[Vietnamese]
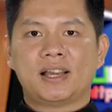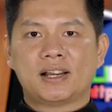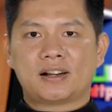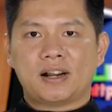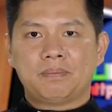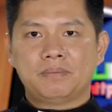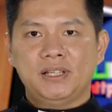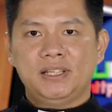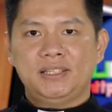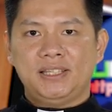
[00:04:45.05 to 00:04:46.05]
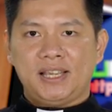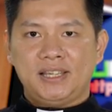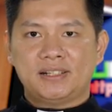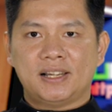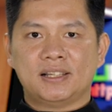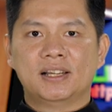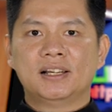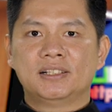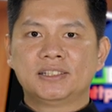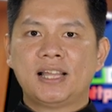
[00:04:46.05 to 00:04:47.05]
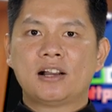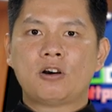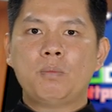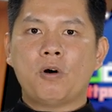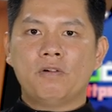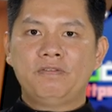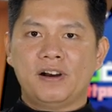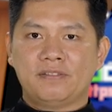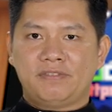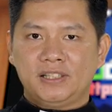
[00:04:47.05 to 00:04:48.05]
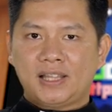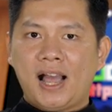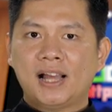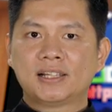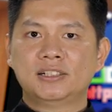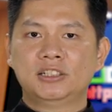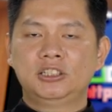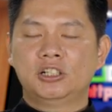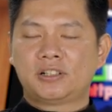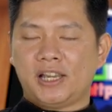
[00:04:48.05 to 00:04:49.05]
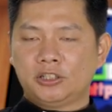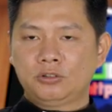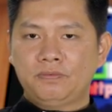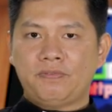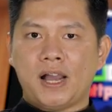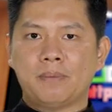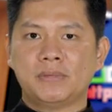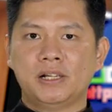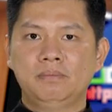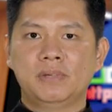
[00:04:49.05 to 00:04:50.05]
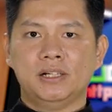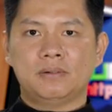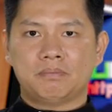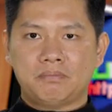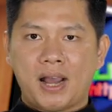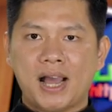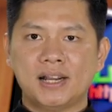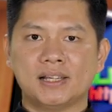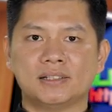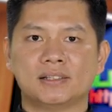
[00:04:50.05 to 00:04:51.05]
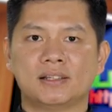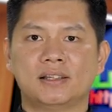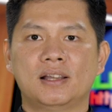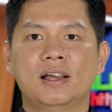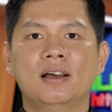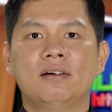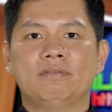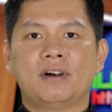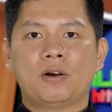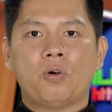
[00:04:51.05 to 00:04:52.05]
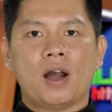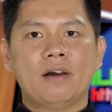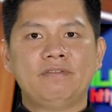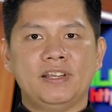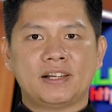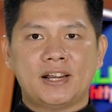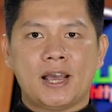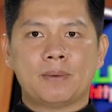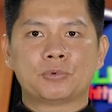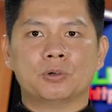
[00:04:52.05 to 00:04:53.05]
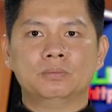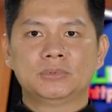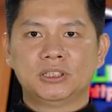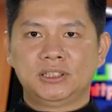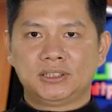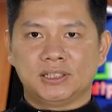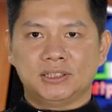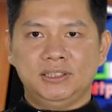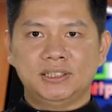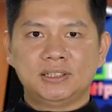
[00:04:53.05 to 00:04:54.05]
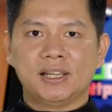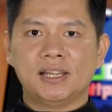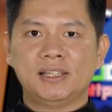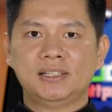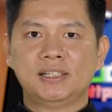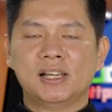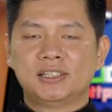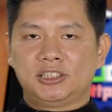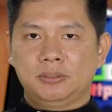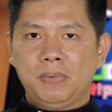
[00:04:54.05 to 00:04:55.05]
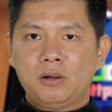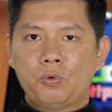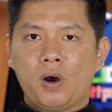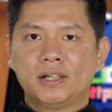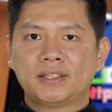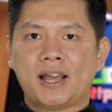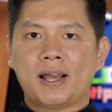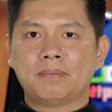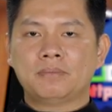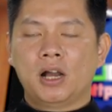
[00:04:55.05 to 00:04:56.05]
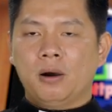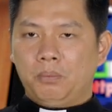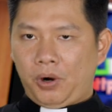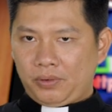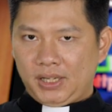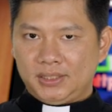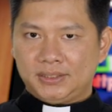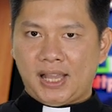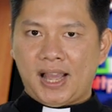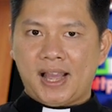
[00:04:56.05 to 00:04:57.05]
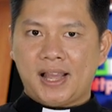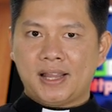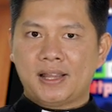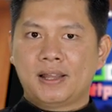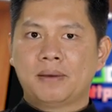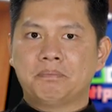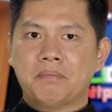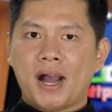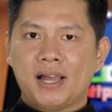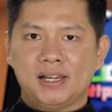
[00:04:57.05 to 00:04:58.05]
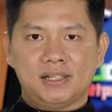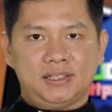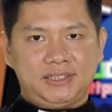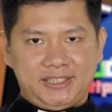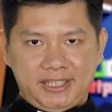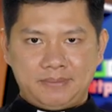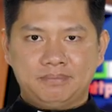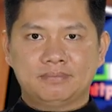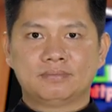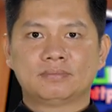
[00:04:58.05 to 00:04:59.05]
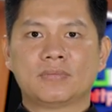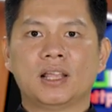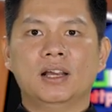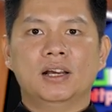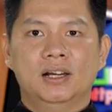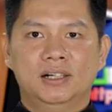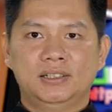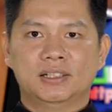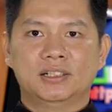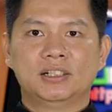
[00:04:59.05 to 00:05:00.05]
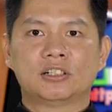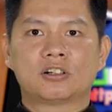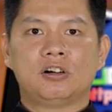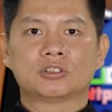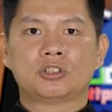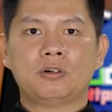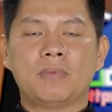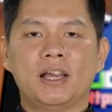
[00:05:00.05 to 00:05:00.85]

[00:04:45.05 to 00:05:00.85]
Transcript: Các Rabbi dạy rằng người ta có bổn phận phải tha thứ cho kẻ xúc phạm đến mình ba lần. Văn hóa Việt Nam cũng tương tự như thế, sự bất quá tam, một lần tha, ba lần chém. Hơn nữa, con số